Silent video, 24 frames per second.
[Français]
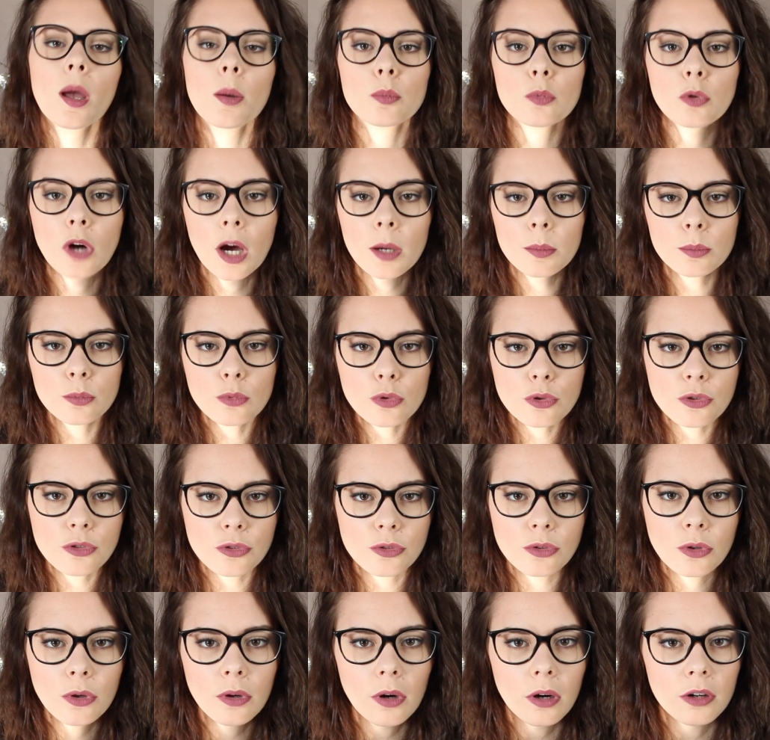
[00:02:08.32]
moins
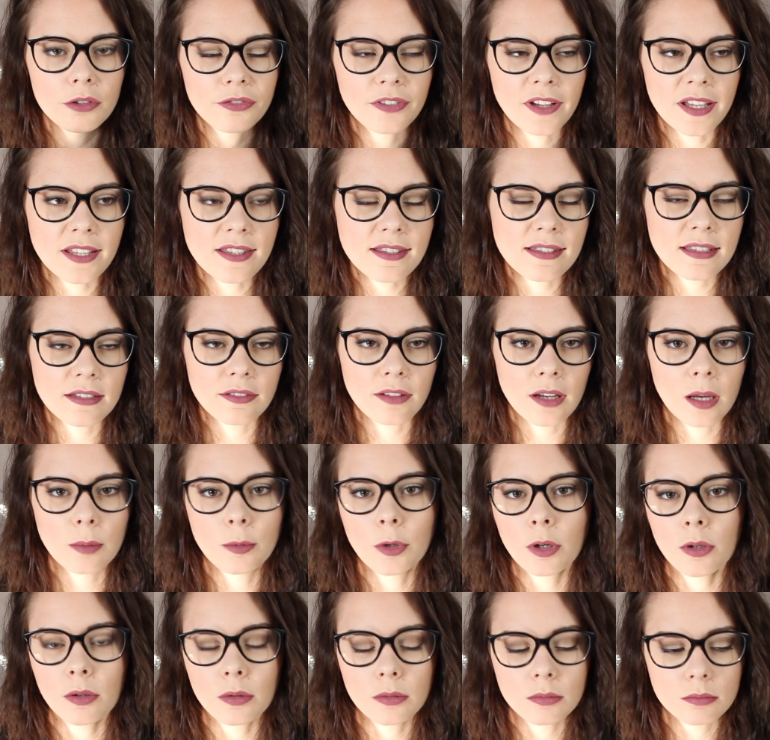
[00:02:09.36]
mousseux en fait, c'est
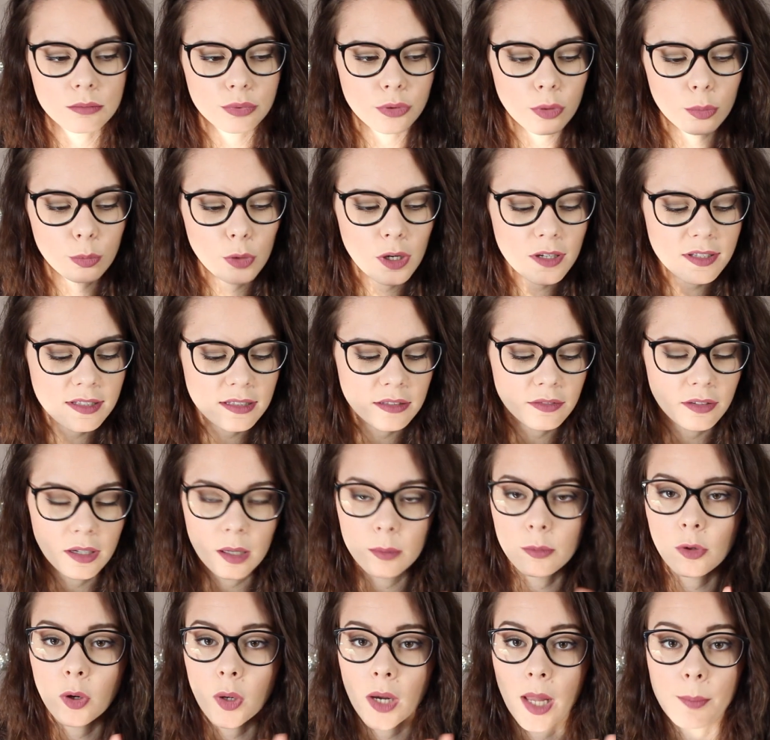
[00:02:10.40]
vraiment... Pour moi c'est
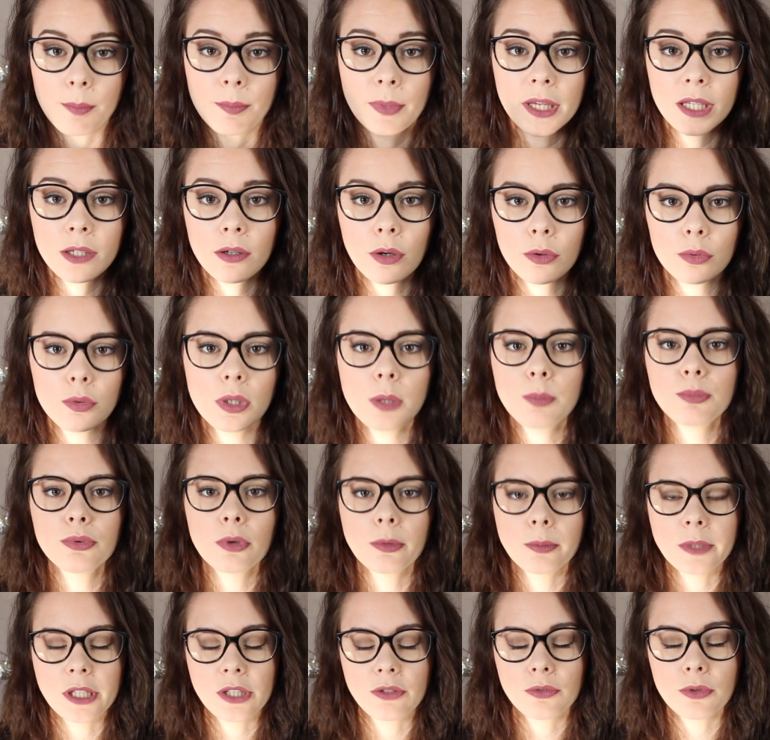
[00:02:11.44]
vraiment la meilleure huile
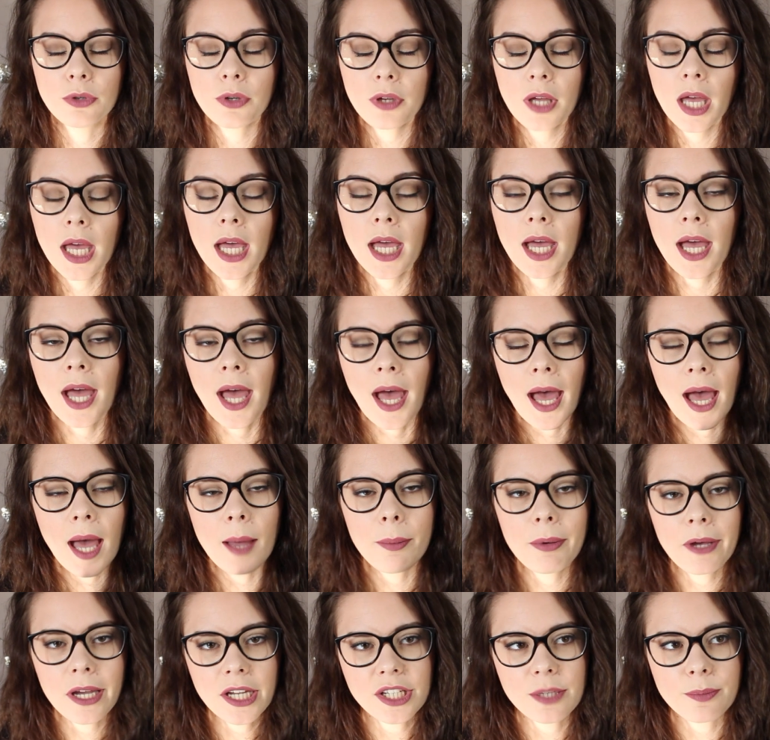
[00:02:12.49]
pour mes cheveux.
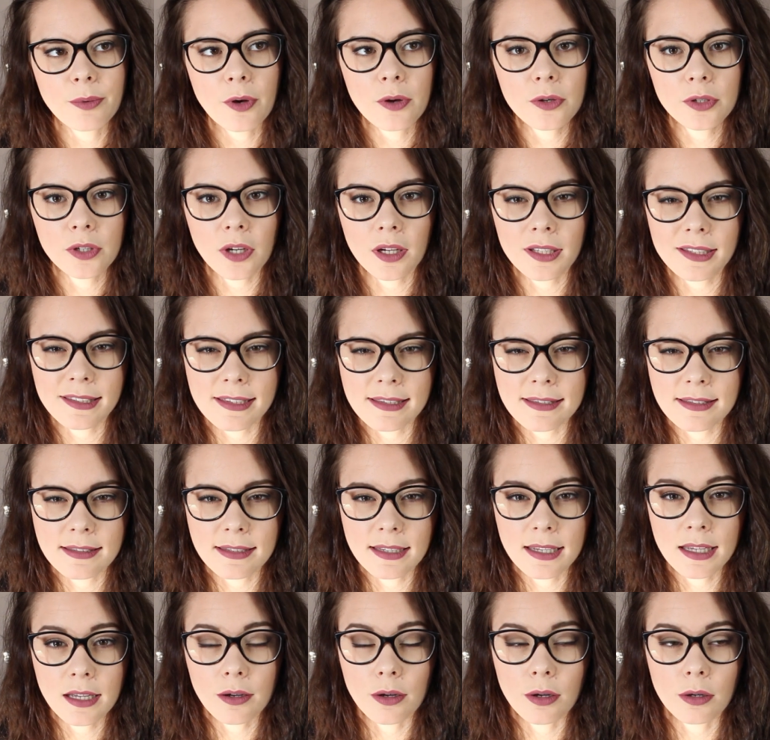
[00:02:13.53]
Après j'ai pas encore
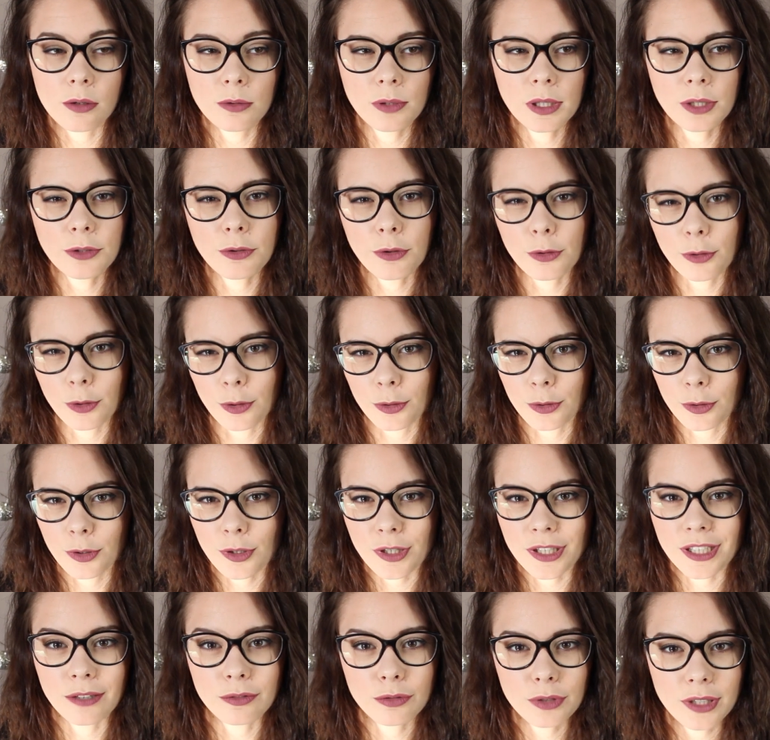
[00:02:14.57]
testé euh, l'huile de coco,
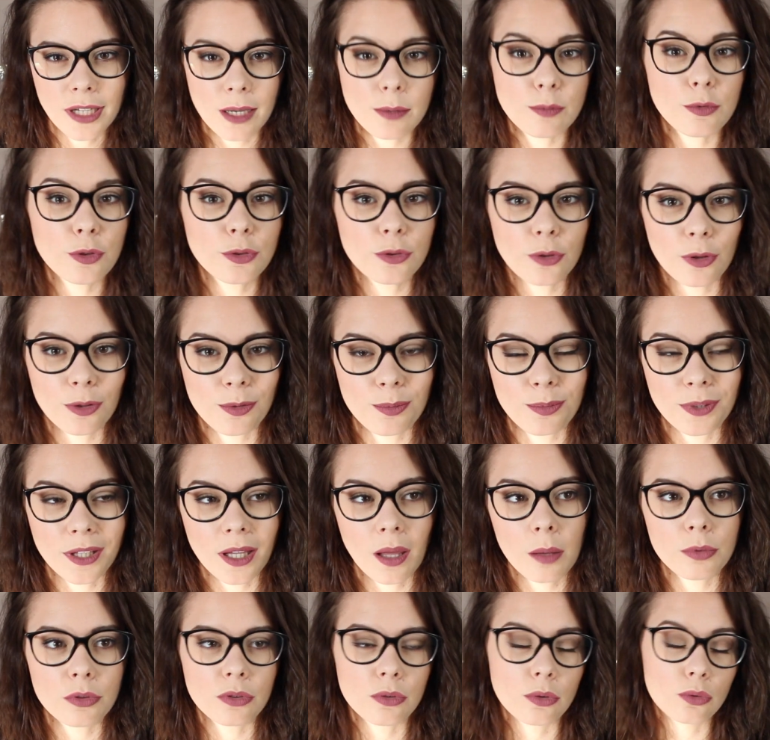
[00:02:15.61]
j'avoue qu'elle me tente
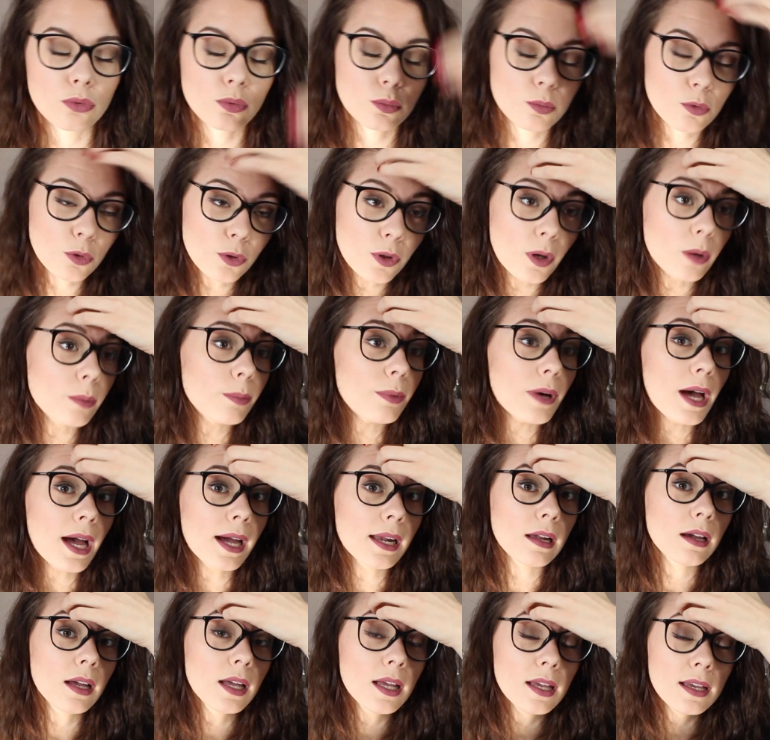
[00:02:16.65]
bien puisque tout le monde en
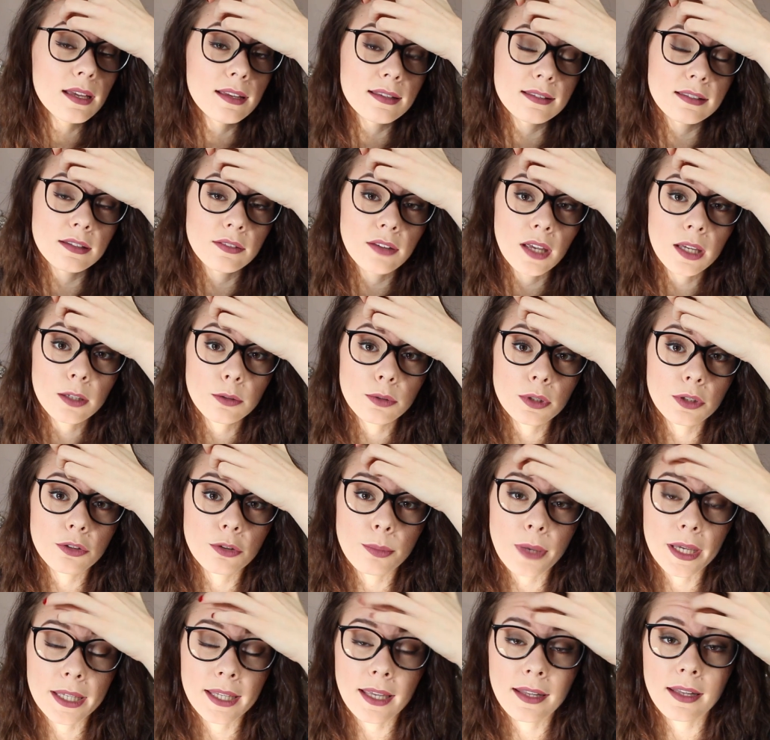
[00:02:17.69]
parle. C'est vrai que l'huile de
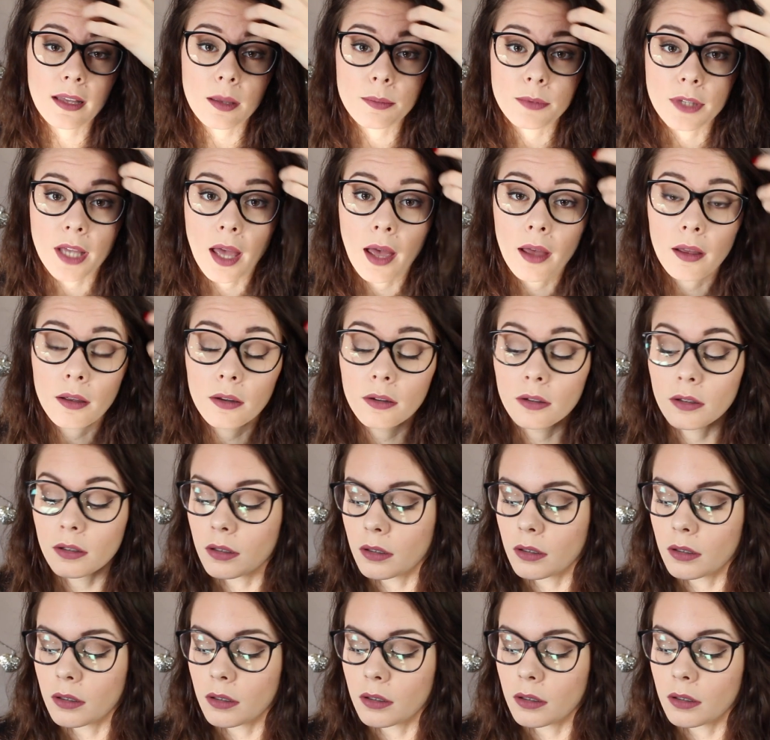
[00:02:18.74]
macadamia,